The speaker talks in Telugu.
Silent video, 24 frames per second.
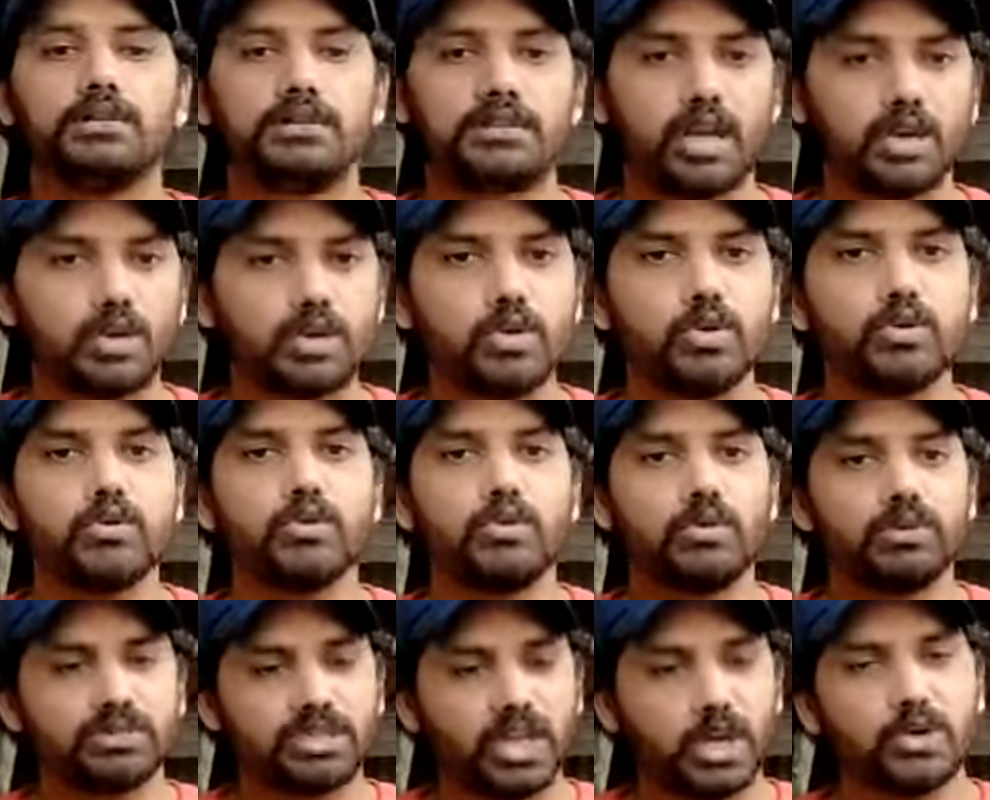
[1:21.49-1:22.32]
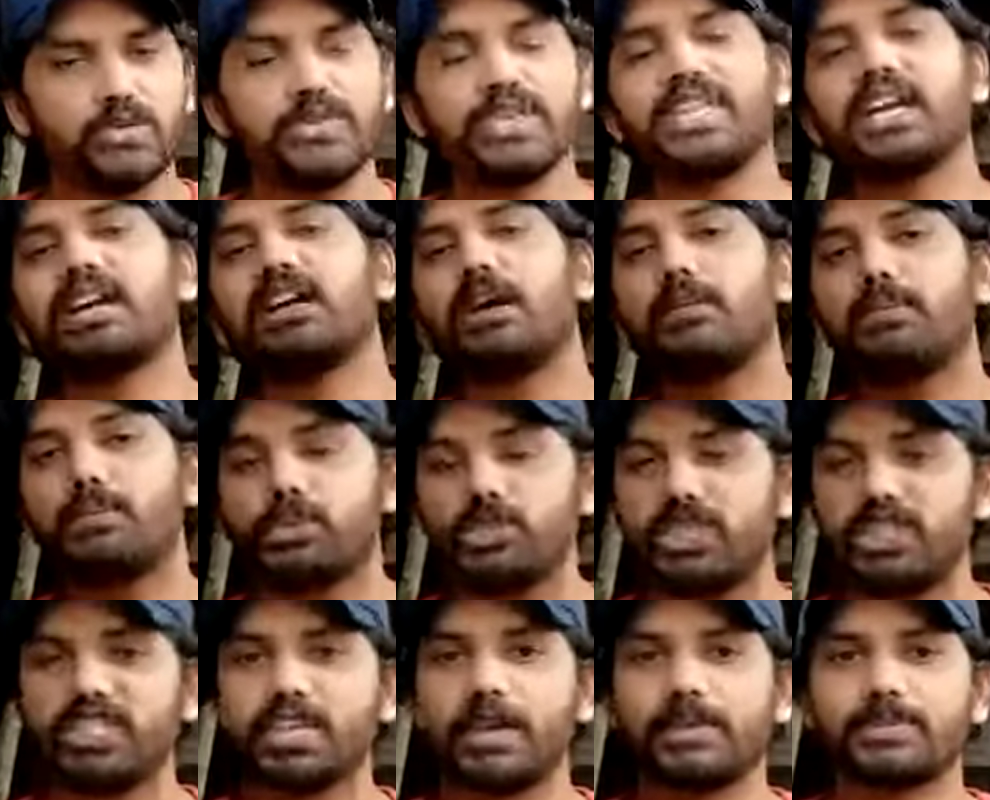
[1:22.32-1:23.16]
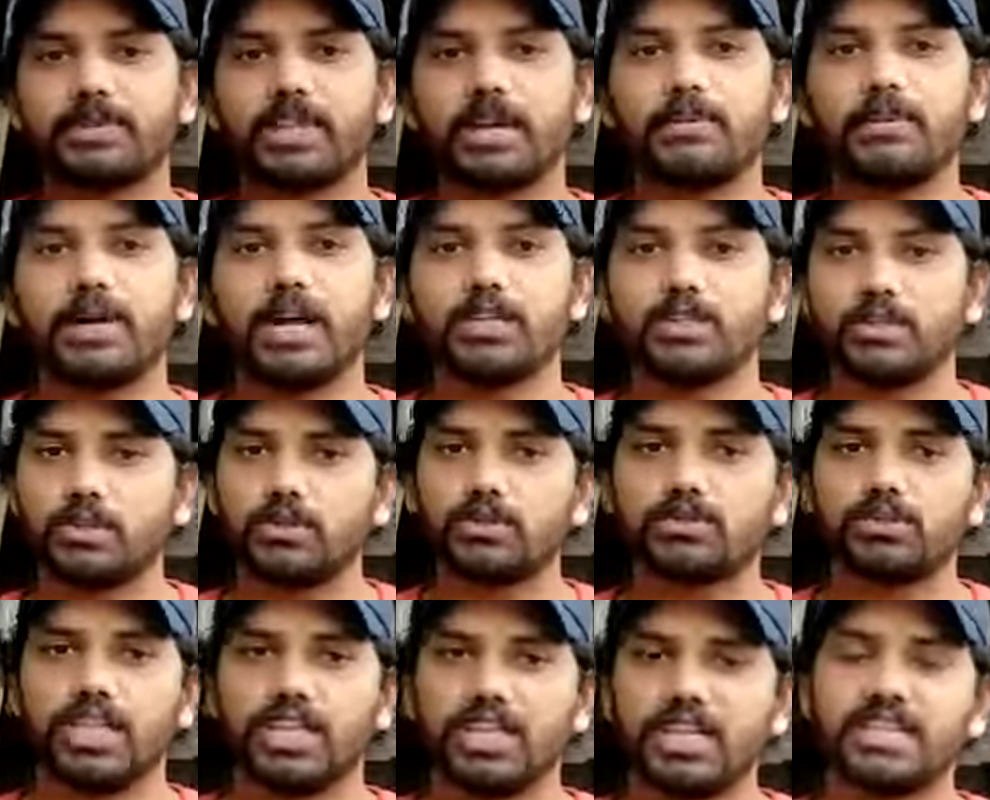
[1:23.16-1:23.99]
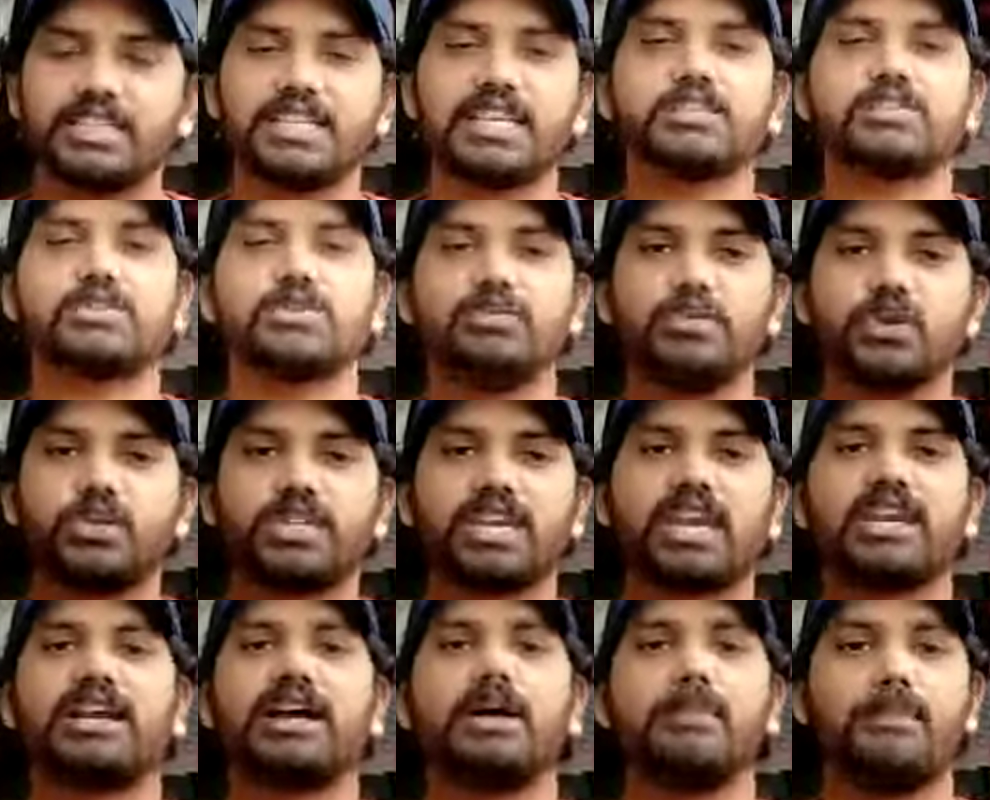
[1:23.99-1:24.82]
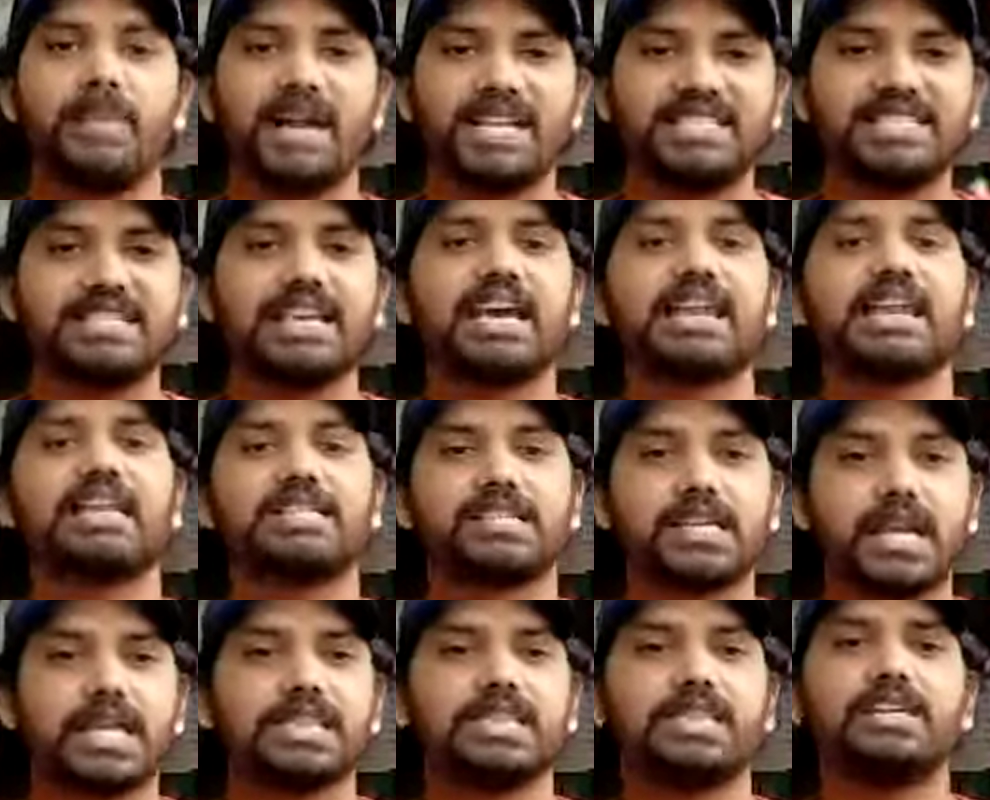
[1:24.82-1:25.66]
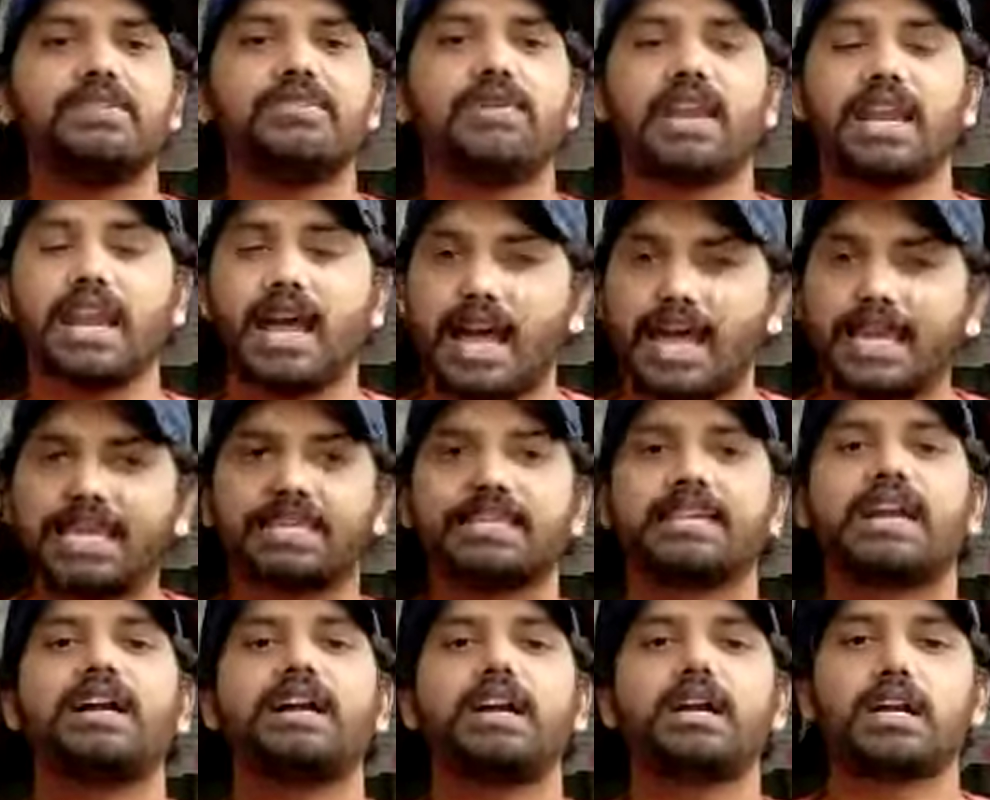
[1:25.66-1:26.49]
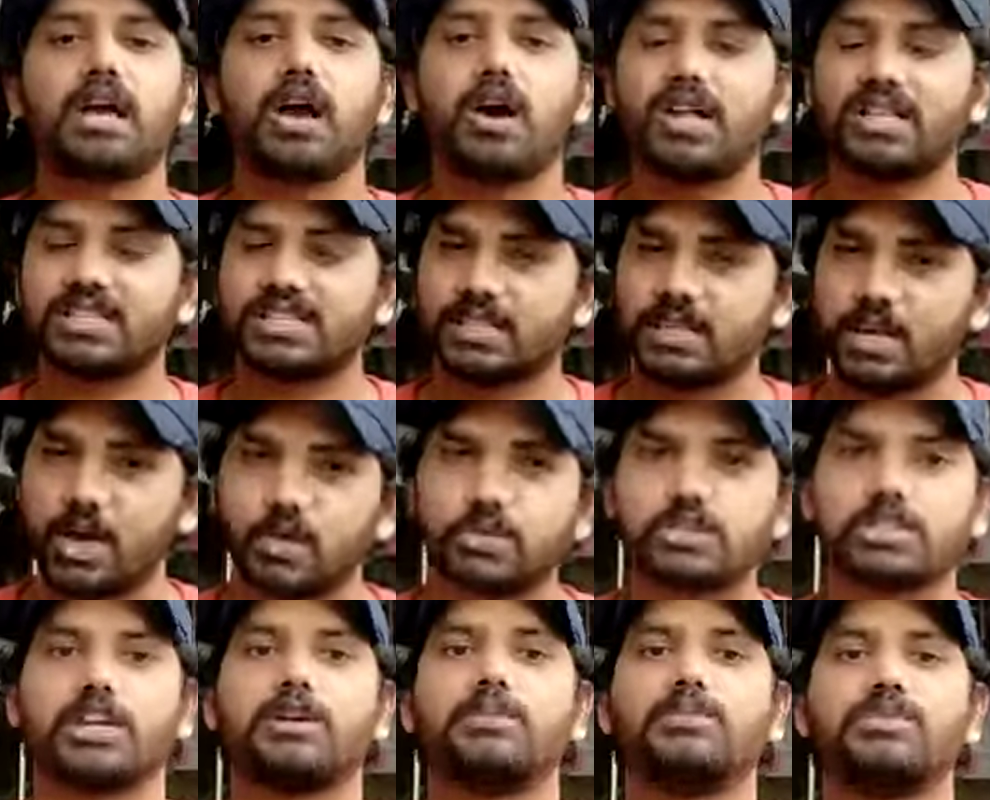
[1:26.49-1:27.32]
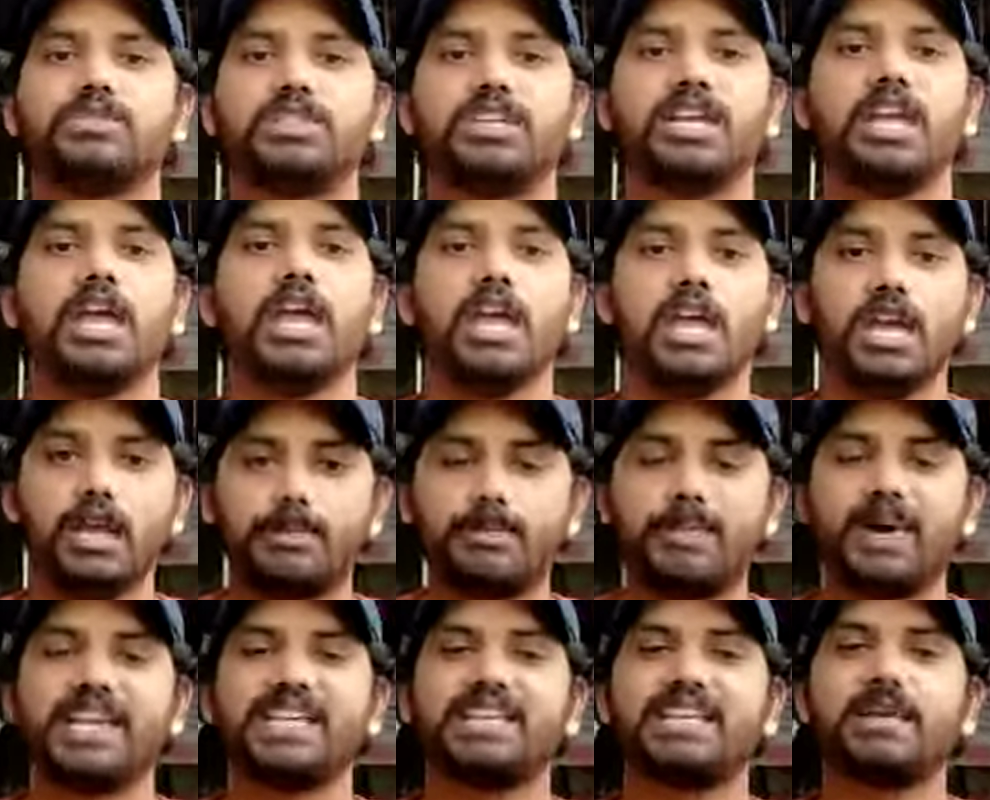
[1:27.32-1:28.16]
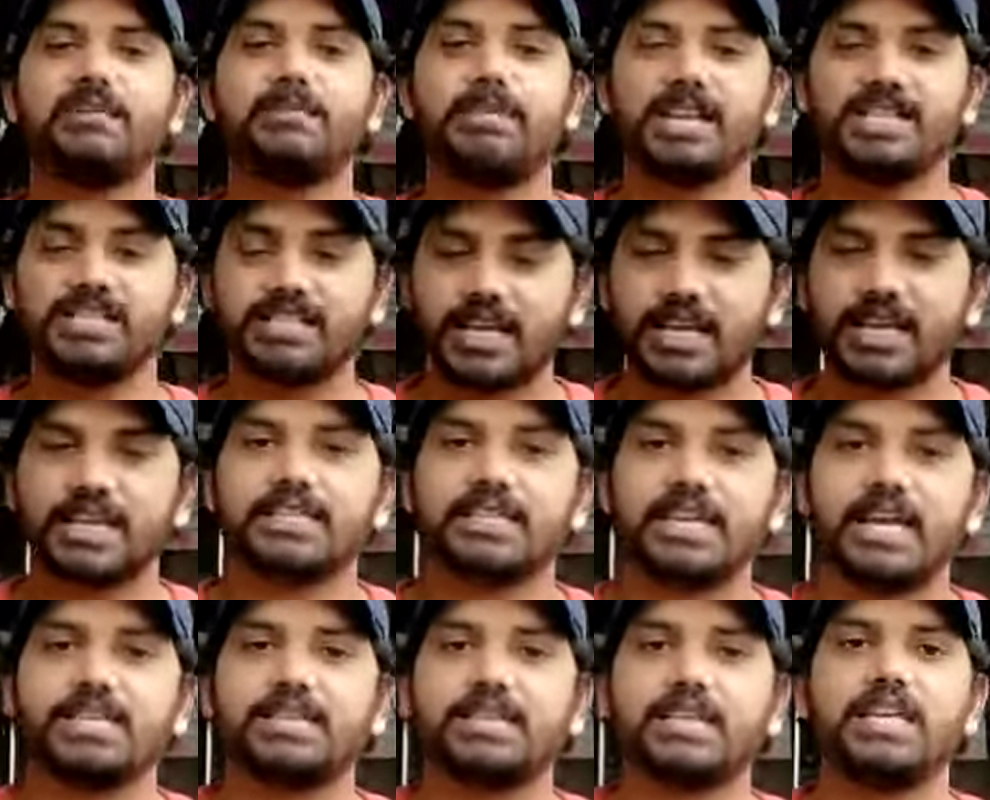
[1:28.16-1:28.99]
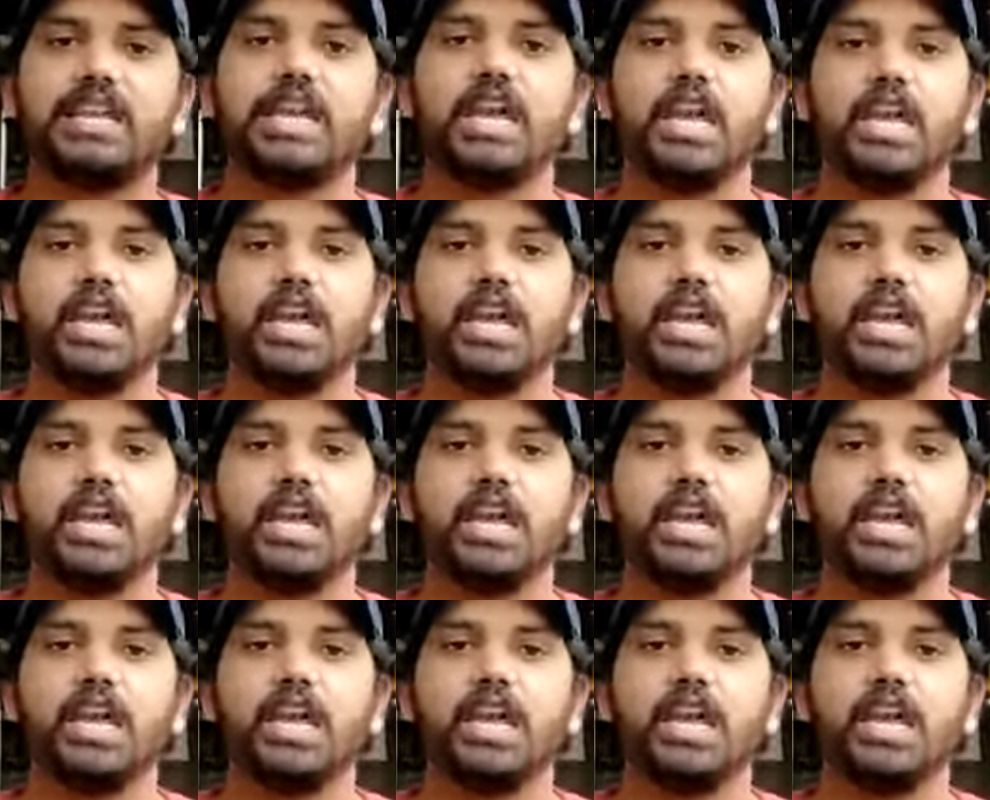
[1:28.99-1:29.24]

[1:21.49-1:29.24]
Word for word: తగు తగు విధంగా బుద్ధి చెప్తాం అంటూ తెలియజేస్తూ ముఖ్యంగా బంజారా జాతి వాళ్ళ ఐక్యం కావాల్సిన అవసరం ఉంది ఇప్పటికే బంజారా జాతి